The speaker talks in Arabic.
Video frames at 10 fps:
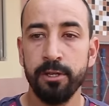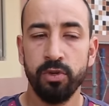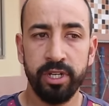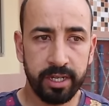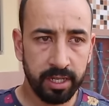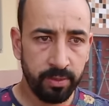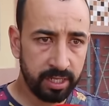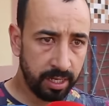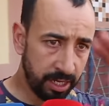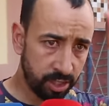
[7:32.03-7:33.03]
وناكد
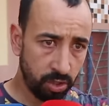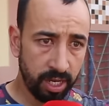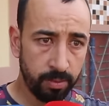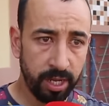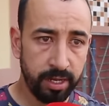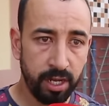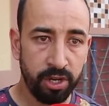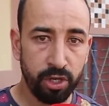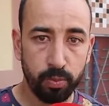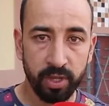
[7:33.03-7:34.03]
مثلا حاجه اخرى بانه
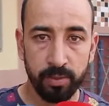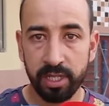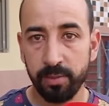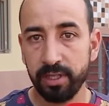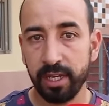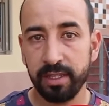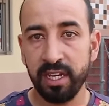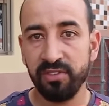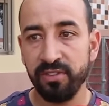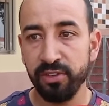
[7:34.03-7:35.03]
حنا لو بيرمي ضابطي
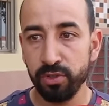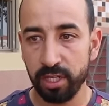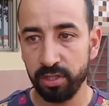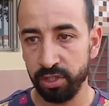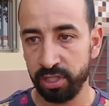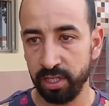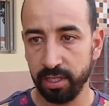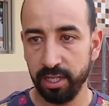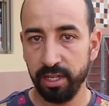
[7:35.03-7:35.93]
خديناه في 2023